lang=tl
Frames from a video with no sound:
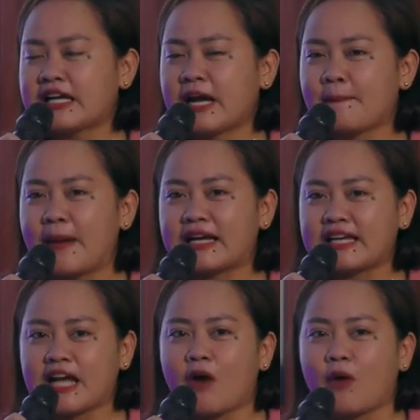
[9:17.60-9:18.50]
kapag
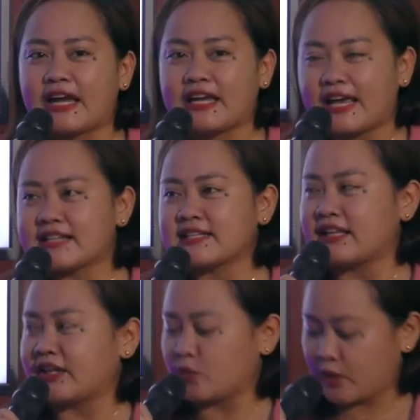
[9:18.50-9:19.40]
ikaw ay
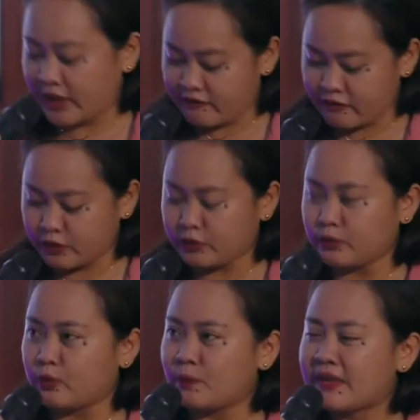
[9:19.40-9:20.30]
excellent in whatever you
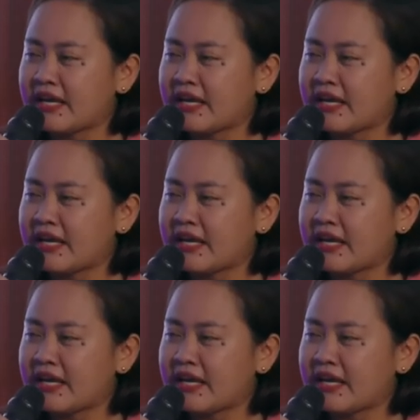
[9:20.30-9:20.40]
do.